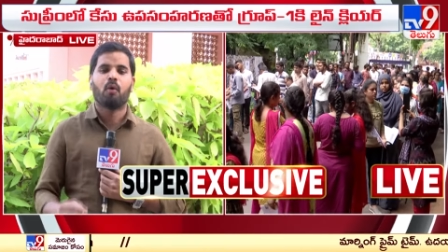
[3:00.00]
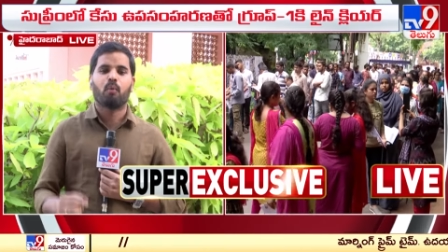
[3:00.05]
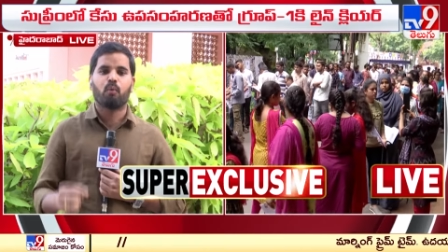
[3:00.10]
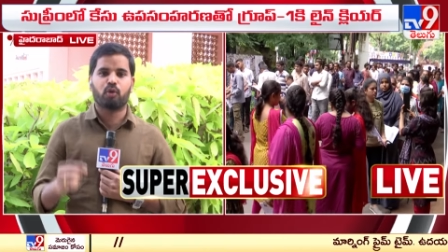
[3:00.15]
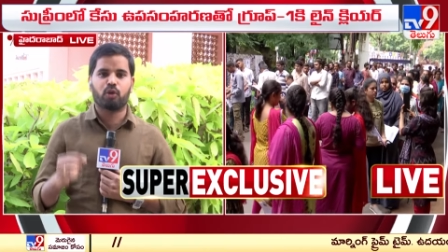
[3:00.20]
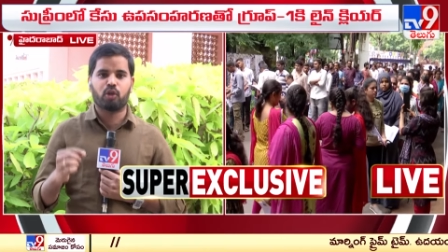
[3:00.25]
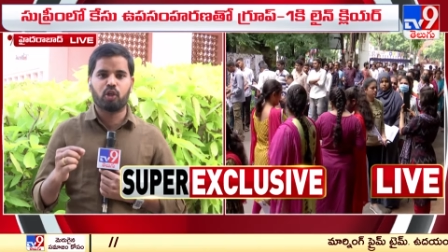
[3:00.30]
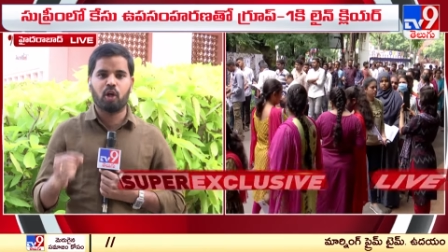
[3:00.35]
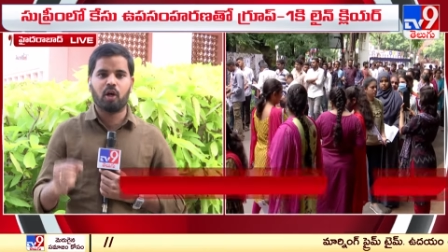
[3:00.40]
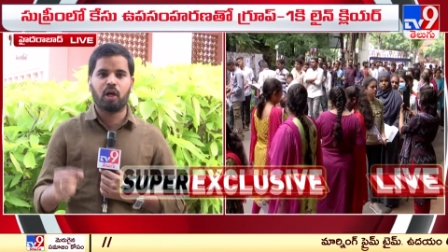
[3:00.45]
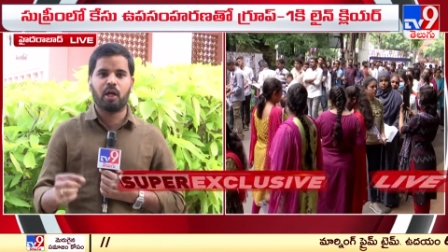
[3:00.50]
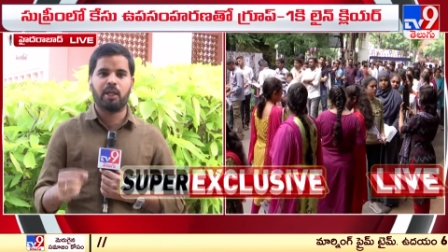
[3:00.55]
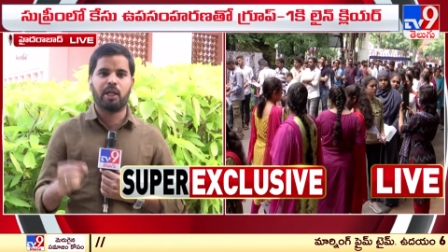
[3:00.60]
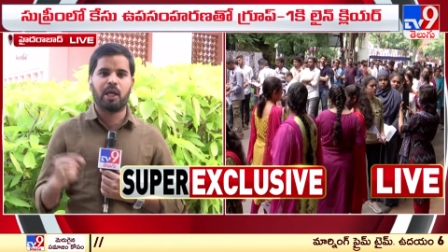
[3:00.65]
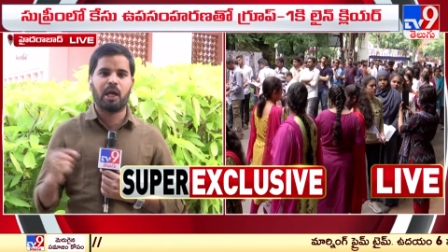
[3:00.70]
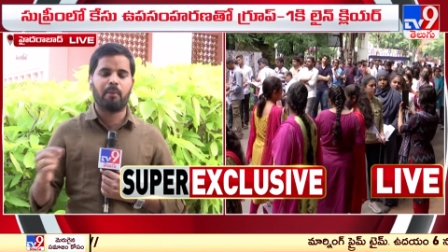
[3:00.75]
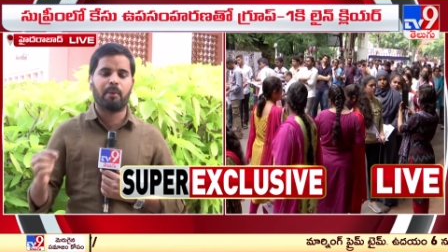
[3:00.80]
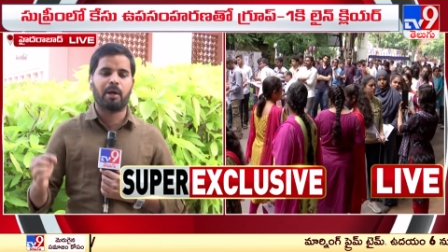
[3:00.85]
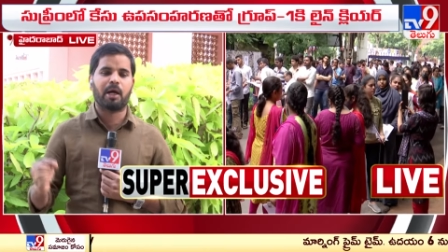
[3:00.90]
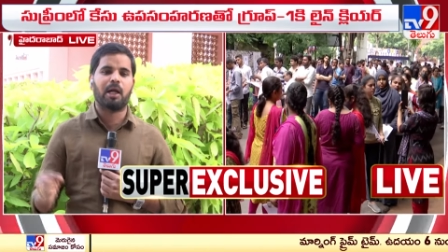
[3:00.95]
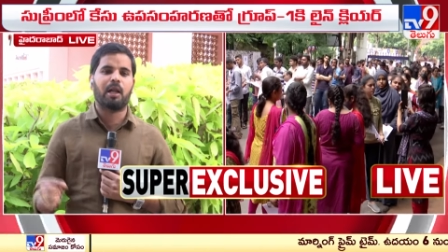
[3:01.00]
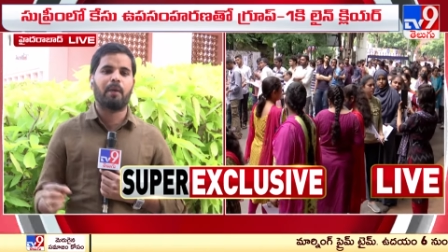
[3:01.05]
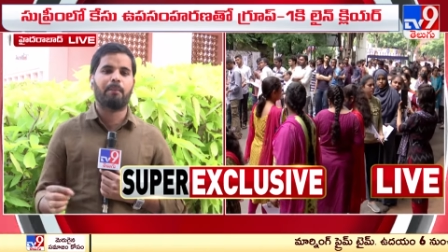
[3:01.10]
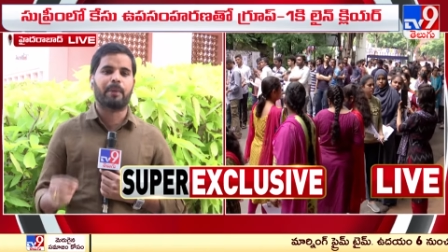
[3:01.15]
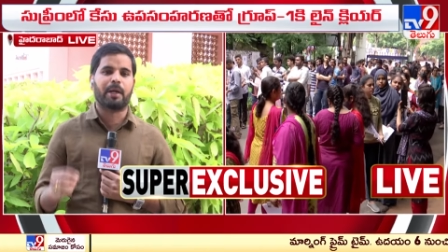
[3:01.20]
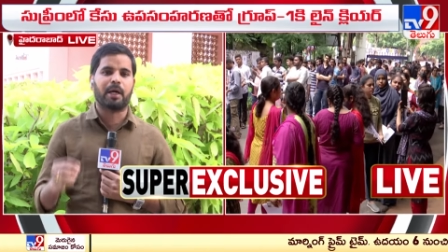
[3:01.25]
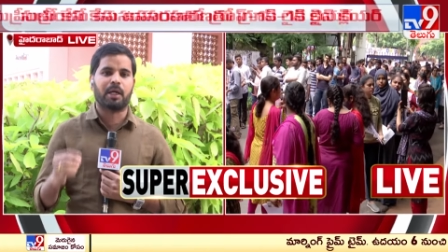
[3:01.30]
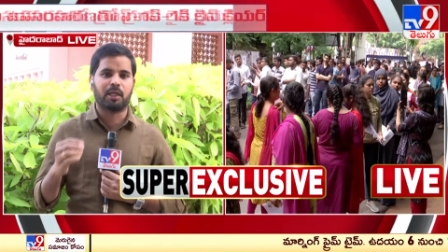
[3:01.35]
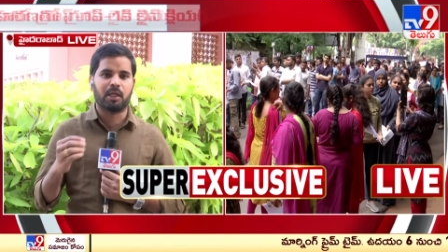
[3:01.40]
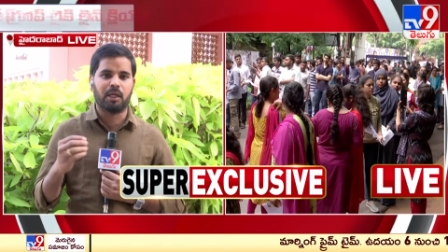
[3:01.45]
ఉద్యోగ నియామకాల
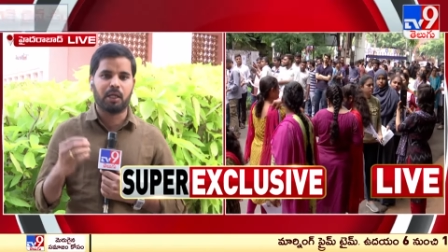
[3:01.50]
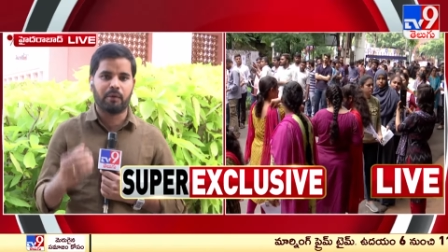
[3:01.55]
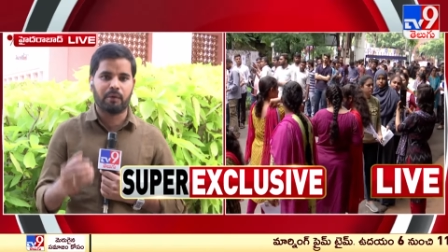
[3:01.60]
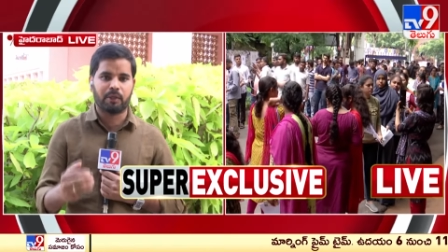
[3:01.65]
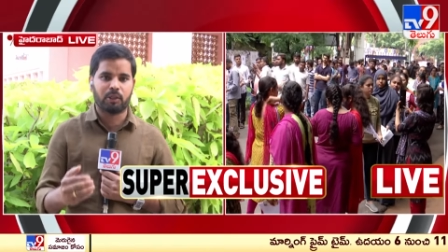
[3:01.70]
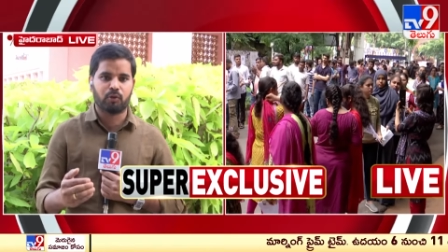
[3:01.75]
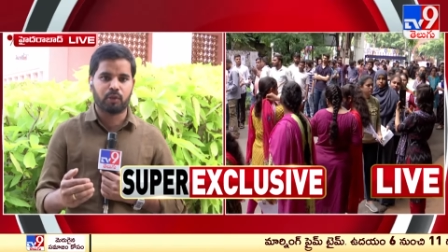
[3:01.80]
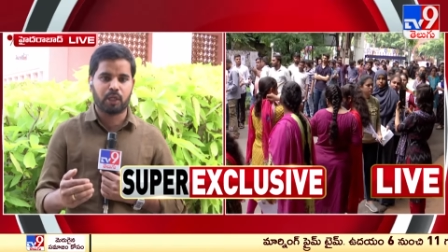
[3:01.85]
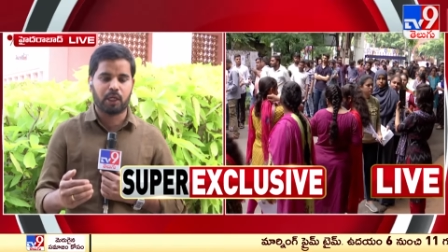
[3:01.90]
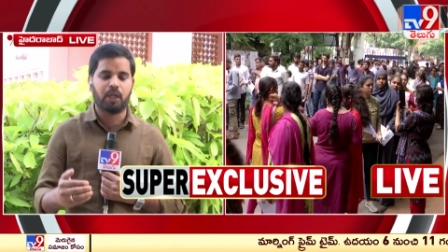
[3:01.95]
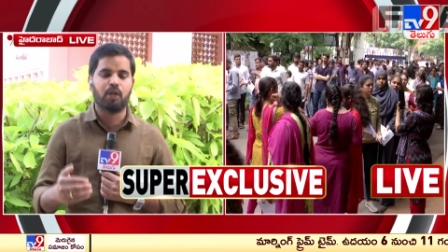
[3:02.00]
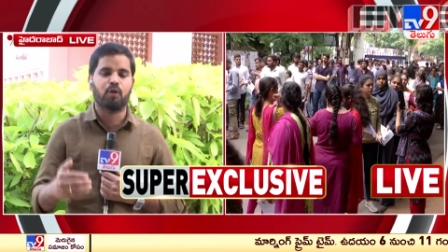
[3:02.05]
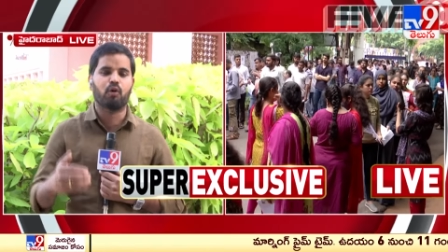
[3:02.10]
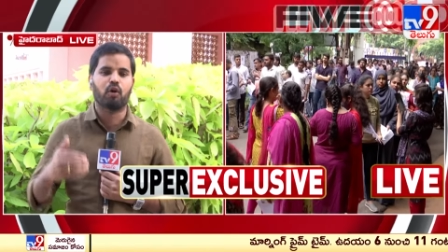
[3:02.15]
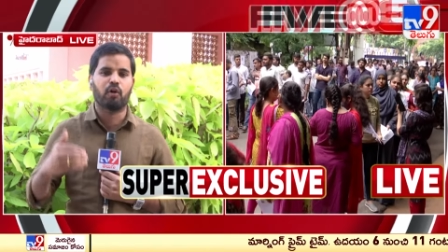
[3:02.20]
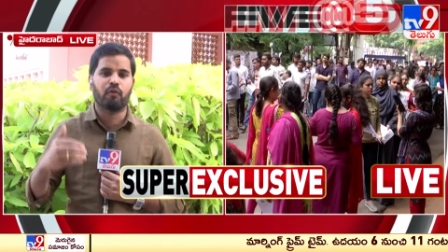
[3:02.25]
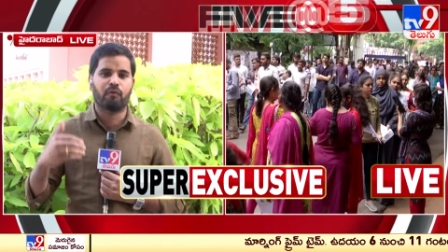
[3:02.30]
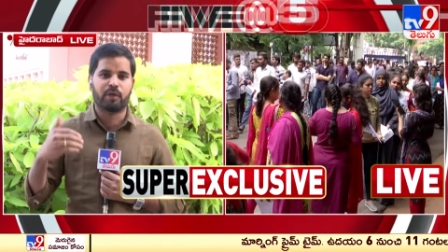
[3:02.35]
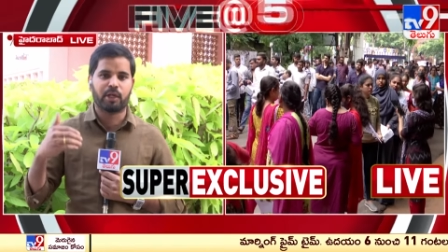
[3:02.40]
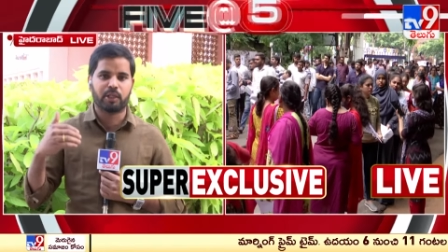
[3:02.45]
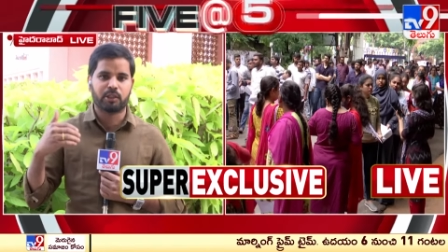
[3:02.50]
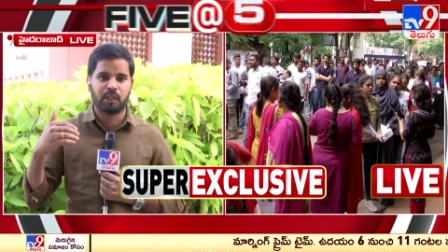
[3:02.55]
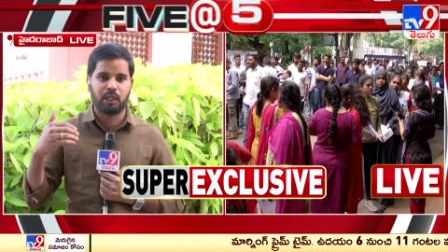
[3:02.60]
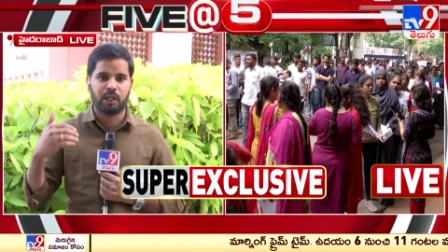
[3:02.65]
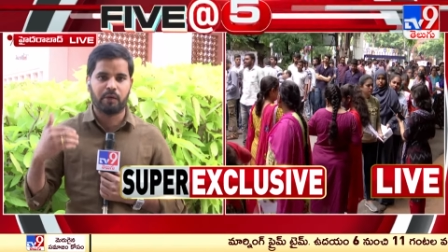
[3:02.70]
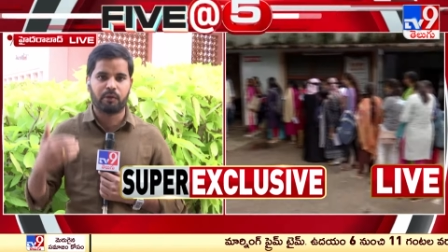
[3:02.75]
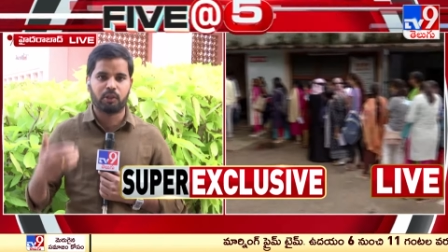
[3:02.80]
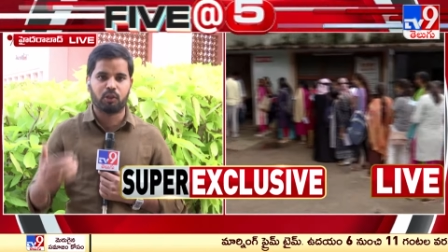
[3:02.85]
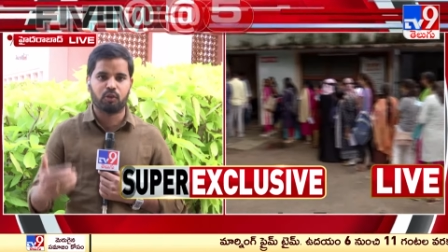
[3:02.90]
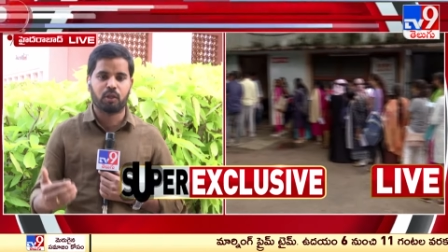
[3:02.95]
ప్రకటనలు ఏవైతే ఉంటాయో నోటిఫికేషన్లు
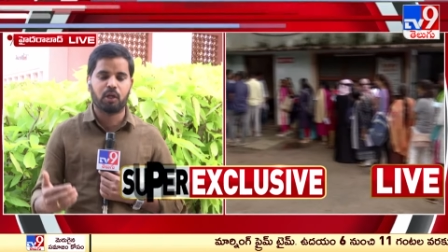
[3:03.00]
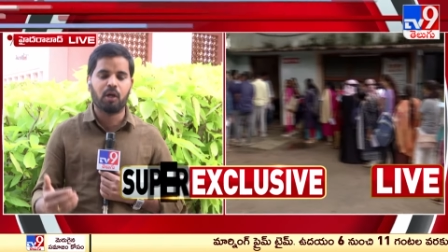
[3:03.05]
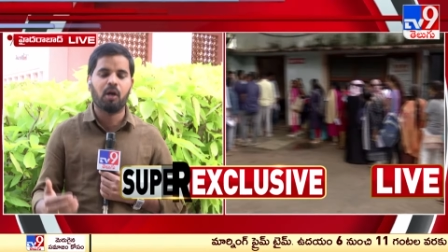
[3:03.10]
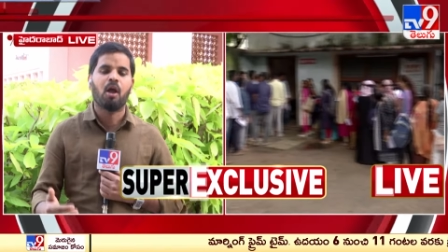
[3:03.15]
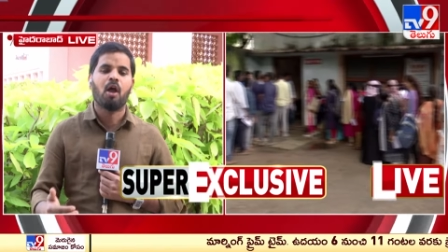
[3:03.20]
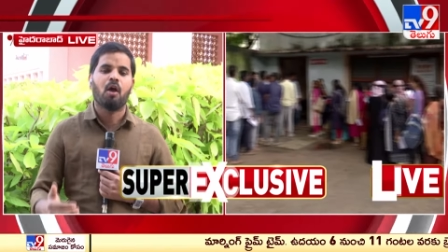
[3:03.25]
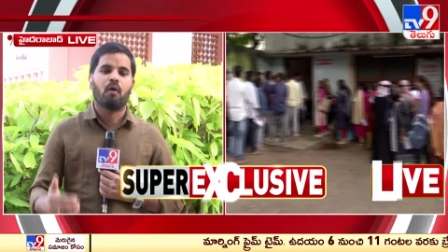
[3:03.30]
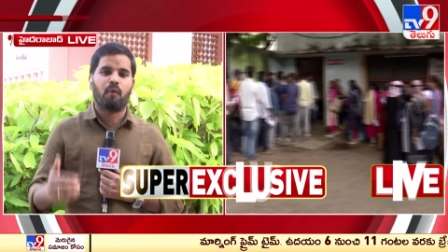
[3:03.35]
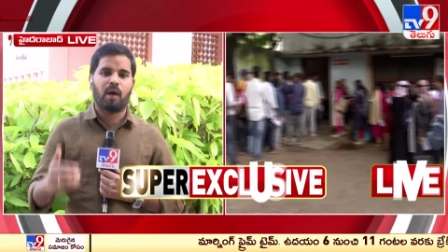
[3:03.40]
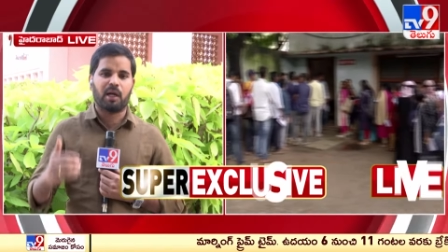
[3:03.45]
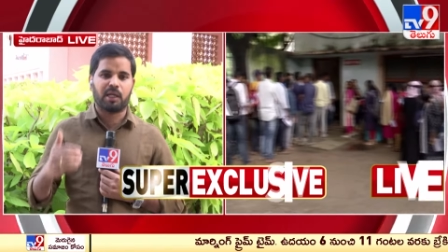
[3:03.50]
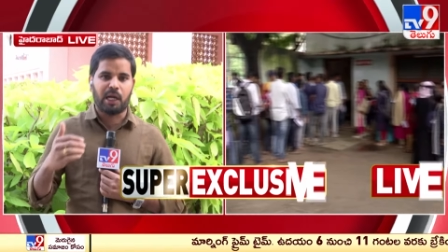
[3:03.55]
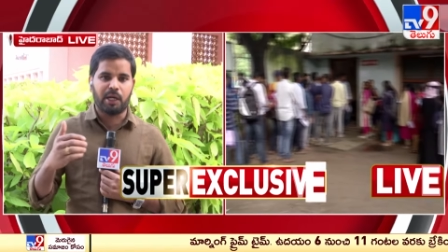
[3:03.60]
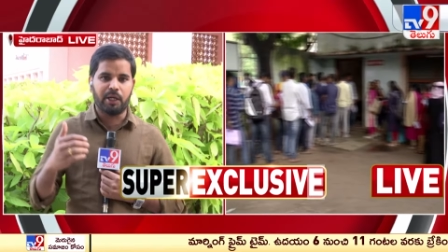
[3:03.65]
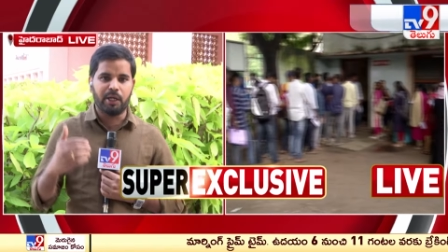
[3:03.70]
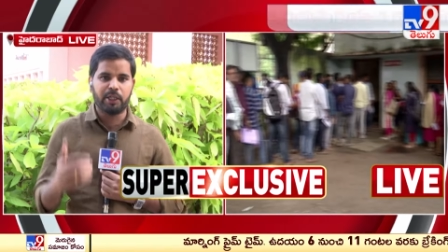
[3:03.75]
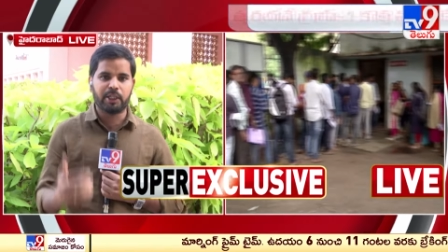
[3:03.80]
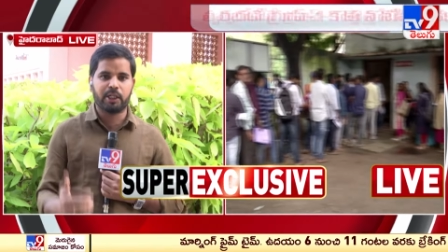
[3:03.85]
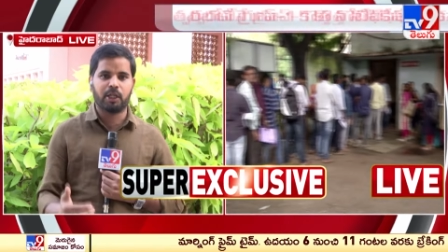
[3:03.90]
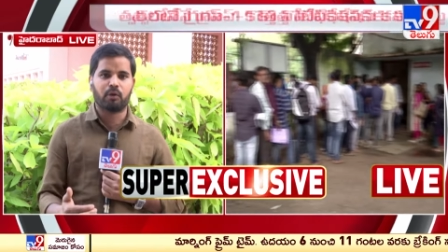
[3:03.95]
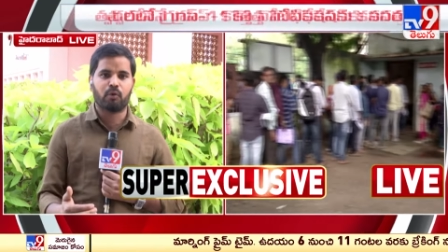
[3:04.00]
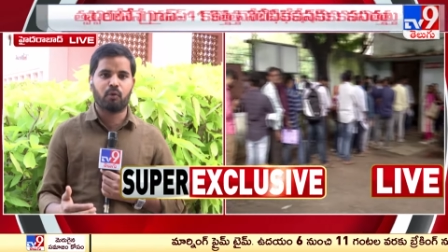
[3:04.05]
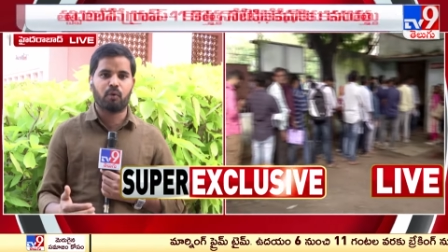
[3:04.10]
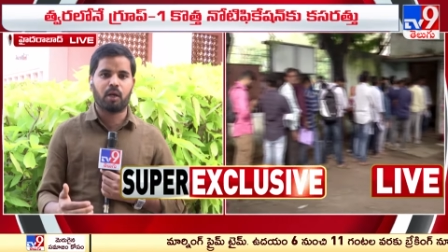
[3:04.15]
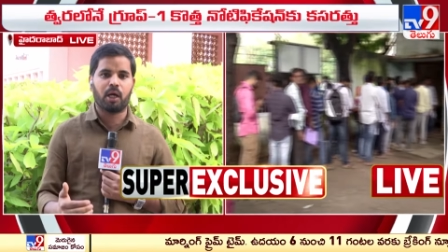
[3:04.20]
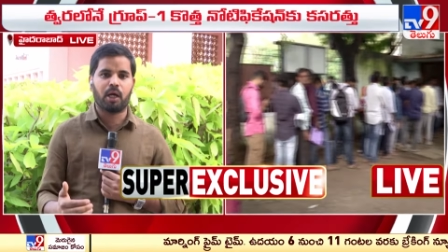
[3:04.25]
ఏవైతే ఉంటాయో వాటన్నిటికీ కూడా